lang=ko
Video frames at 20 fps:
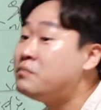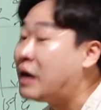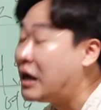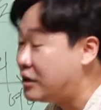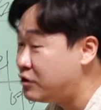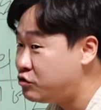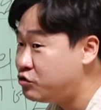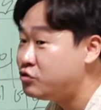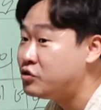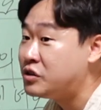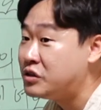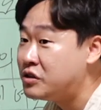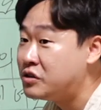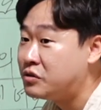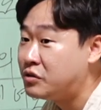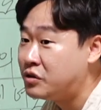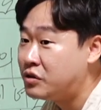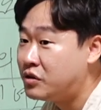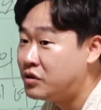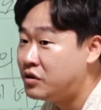말일 수도 있는
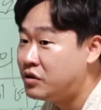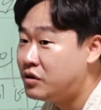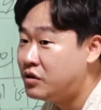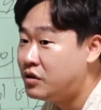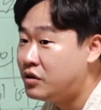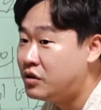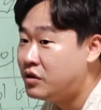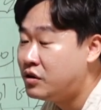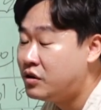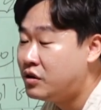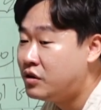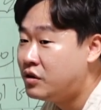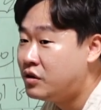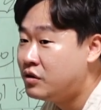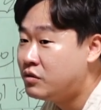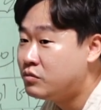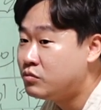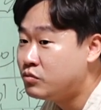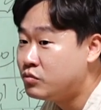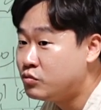거예요.
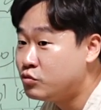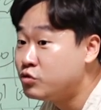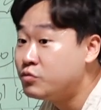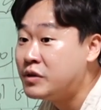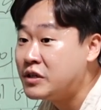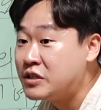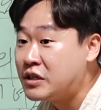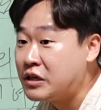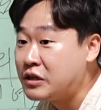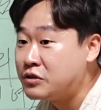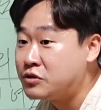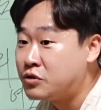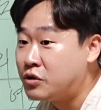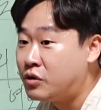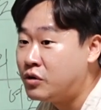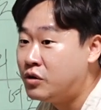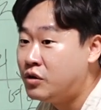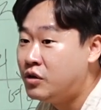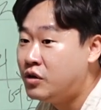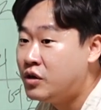무슨 말인지 알겠죠?
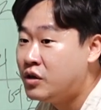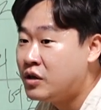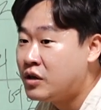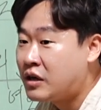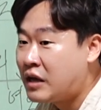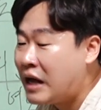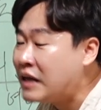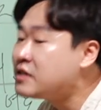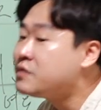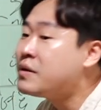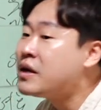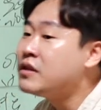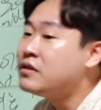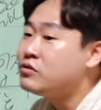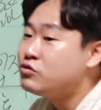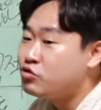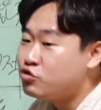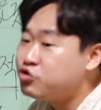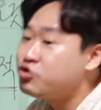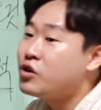하지만
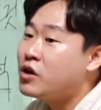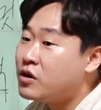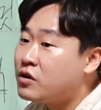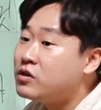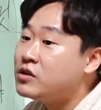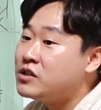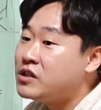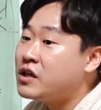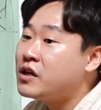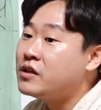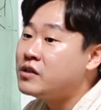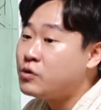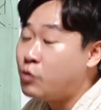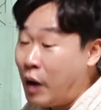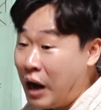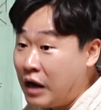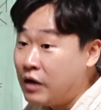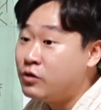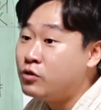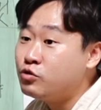중요한 건 이게 이제
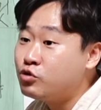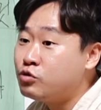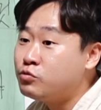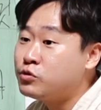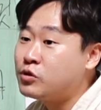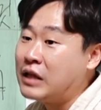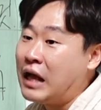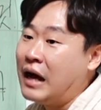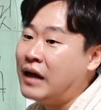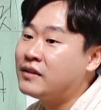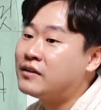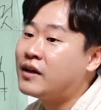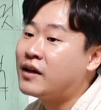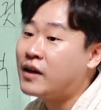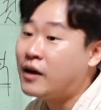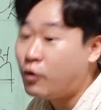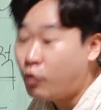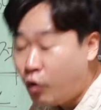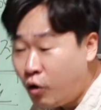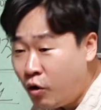왕건으로부터
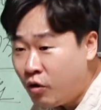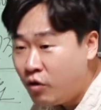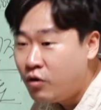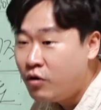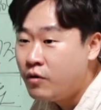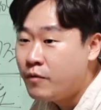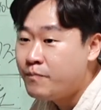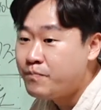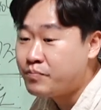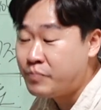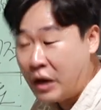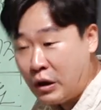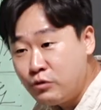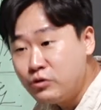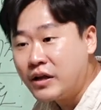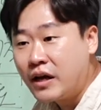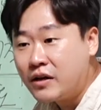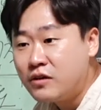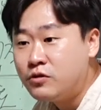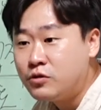나왔다라고
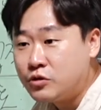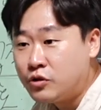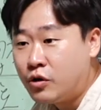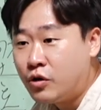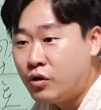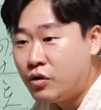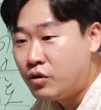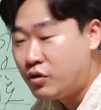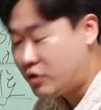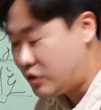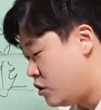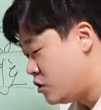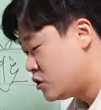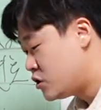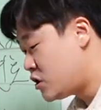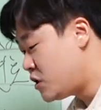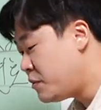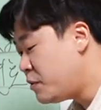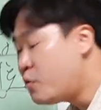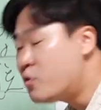배운다는 거죠.
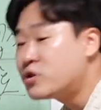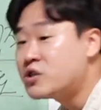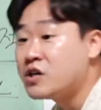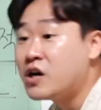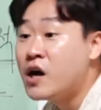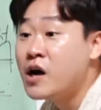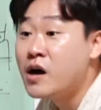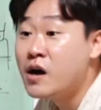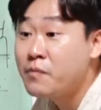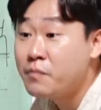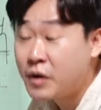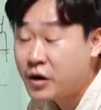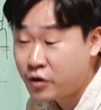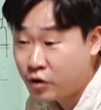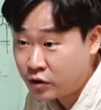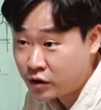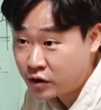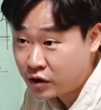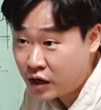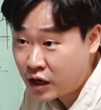12목 지방관
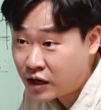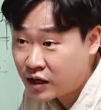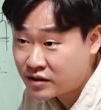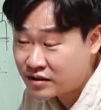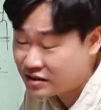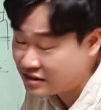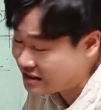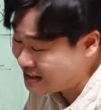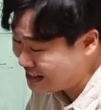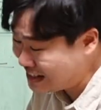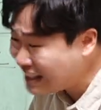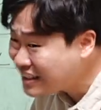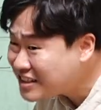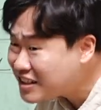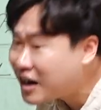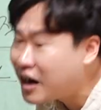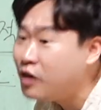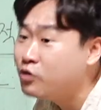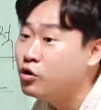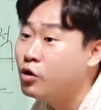파견, 아까
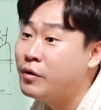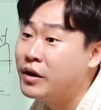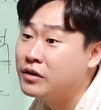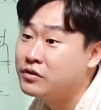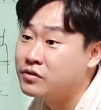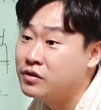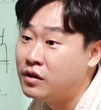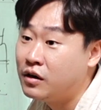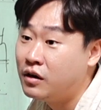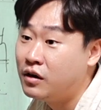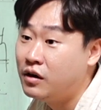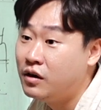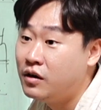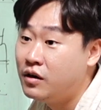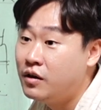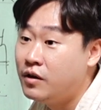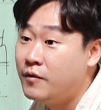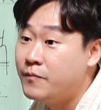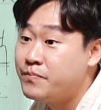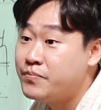살짝 하고 넘어갔어요.
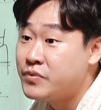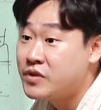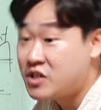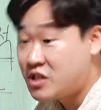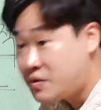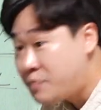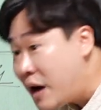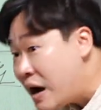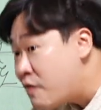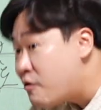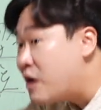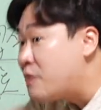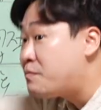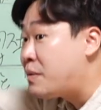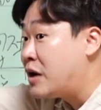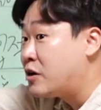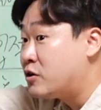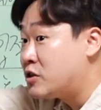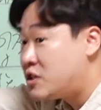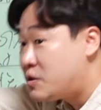지방관
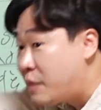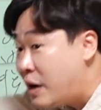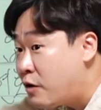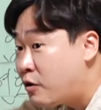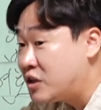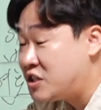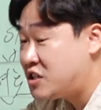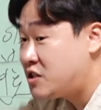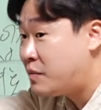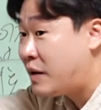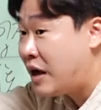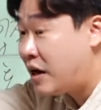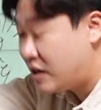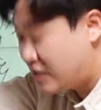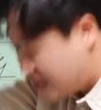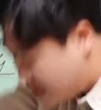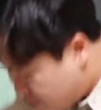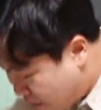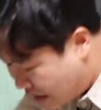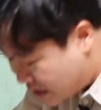파견,
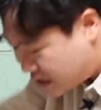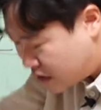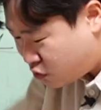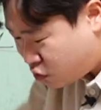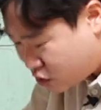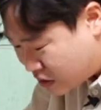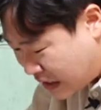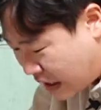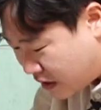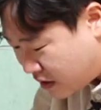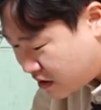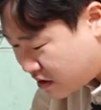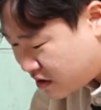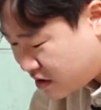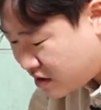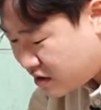지방제도로 딱